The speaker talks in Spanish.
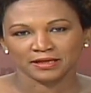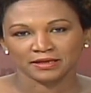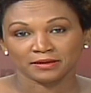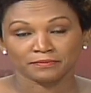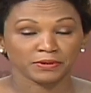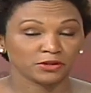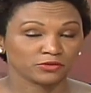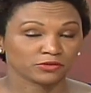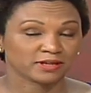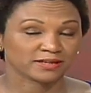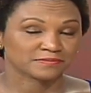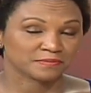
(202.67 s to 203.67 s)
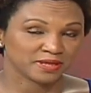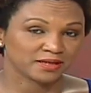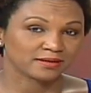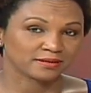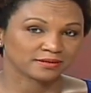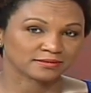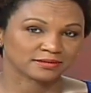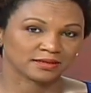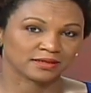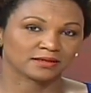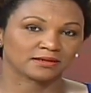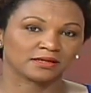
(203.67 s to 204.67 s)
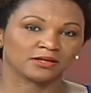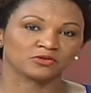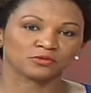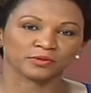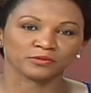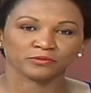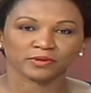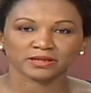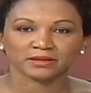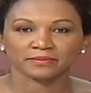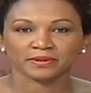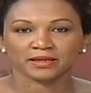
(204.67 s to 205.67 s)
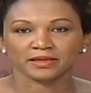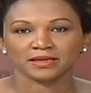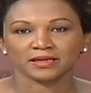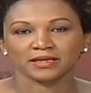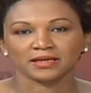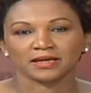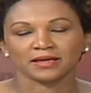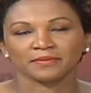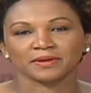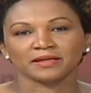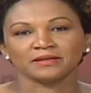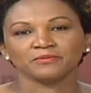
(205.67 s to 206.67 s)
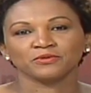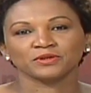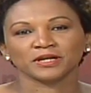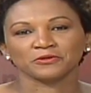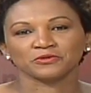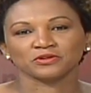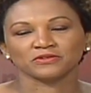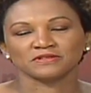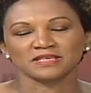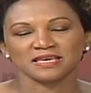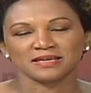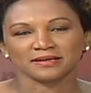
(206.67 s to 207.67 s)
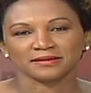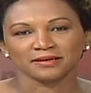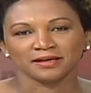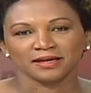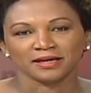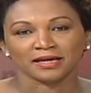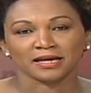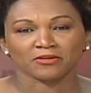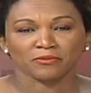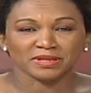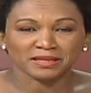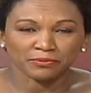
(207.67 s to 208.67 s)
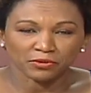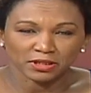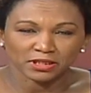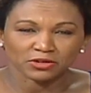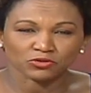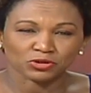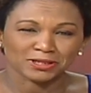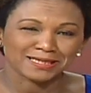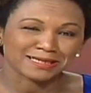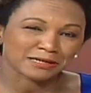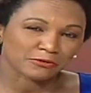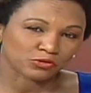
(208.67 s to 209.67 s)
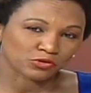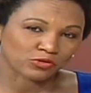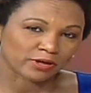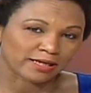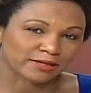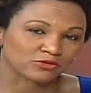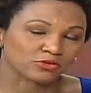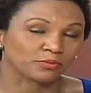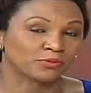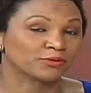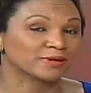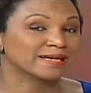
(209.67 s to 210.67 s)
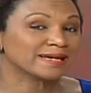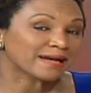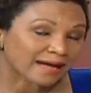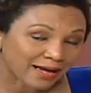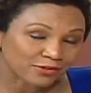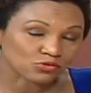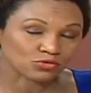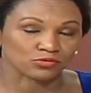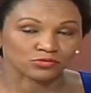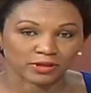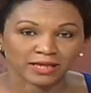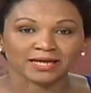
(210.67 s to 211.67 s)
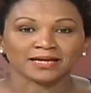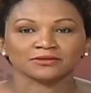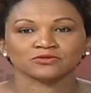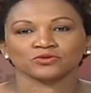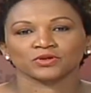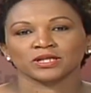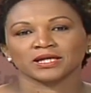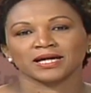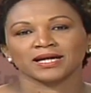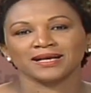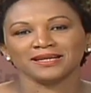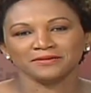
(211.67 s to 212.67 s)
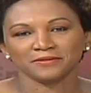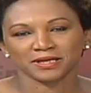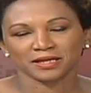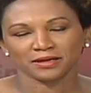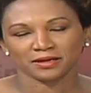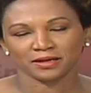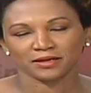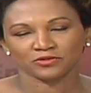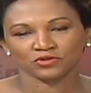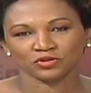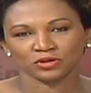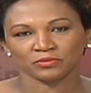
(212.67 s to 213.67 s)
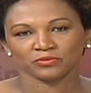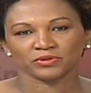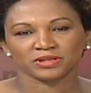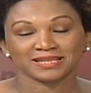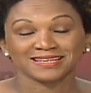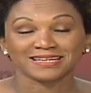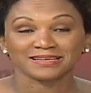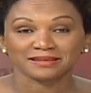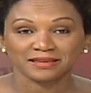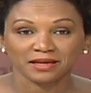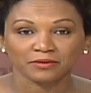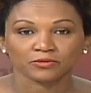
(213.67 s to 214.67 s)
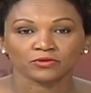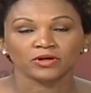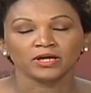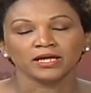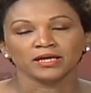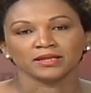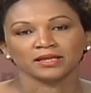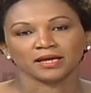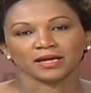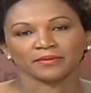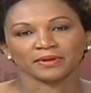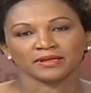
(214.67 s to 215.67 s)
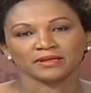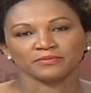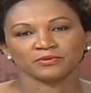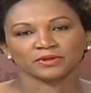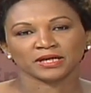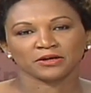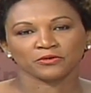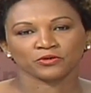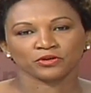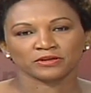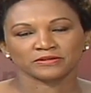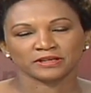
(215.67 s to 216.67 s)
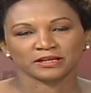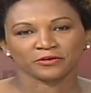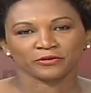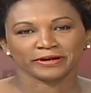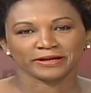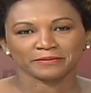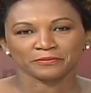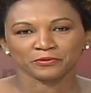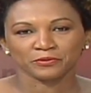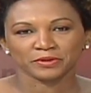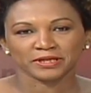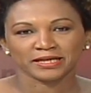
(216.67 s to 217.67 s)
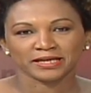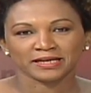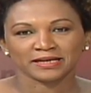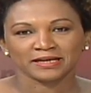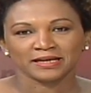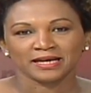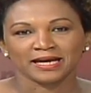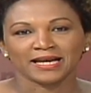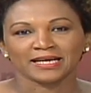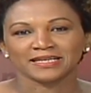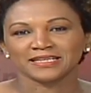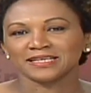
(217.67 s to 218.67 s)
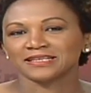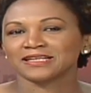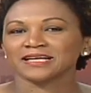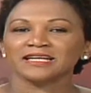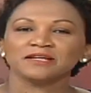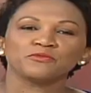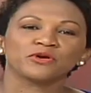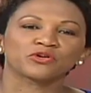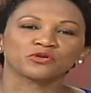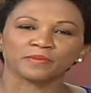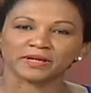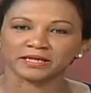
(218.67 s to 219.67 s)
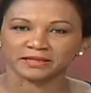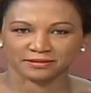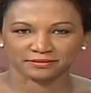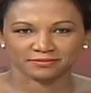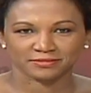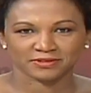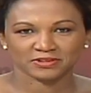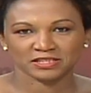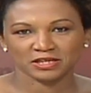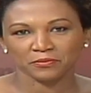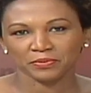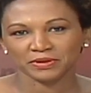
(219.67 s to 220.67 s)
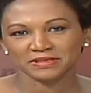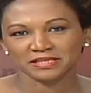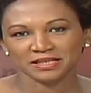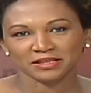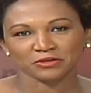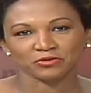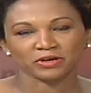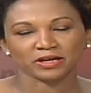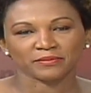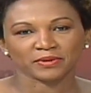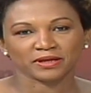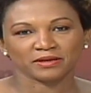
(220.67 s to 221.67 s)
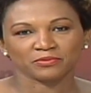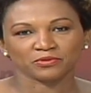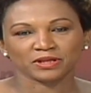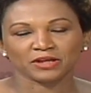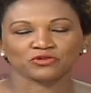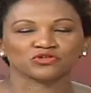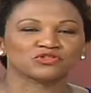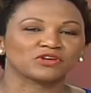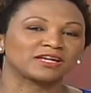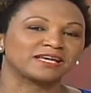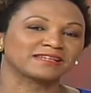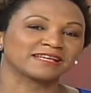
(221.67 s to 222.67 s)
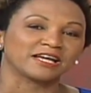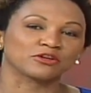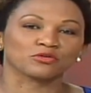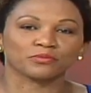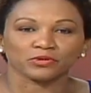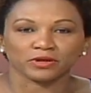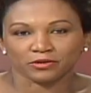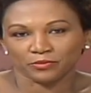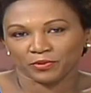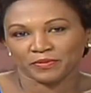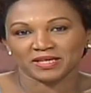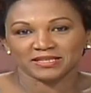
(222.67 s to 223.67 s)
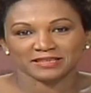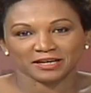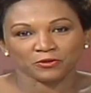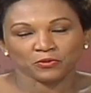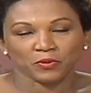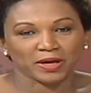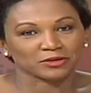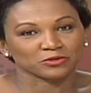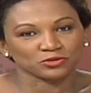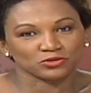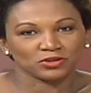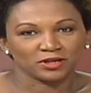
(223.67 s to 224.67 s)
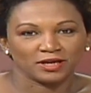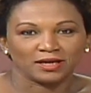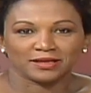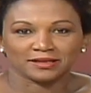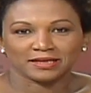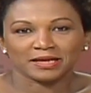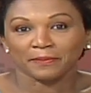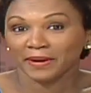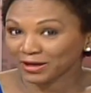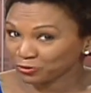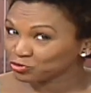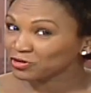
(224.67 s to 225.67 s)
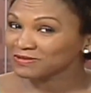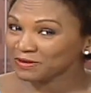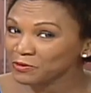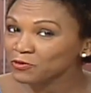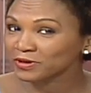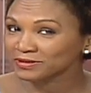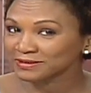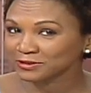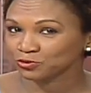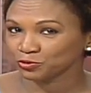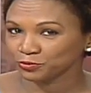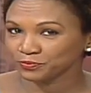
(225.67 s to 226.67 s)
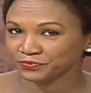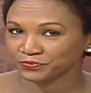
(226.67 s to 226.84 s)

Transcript: Y el Pidio, que aspira a ser eh, tomado en cuenta para dirigir la Cámara de Diputados, decía que el comité político tiene que controlar eso, porque en caso, en caso que dejara libre la elección del bufete directivo de la Cámara de Diputados o del Senado de la República, el clientelismo arroparía. Que si llega un presidente de una Cámara de Diputados sería eterno, porque como administra los cuartos, andaría pagando. ¿Usted sabe lo que es eso?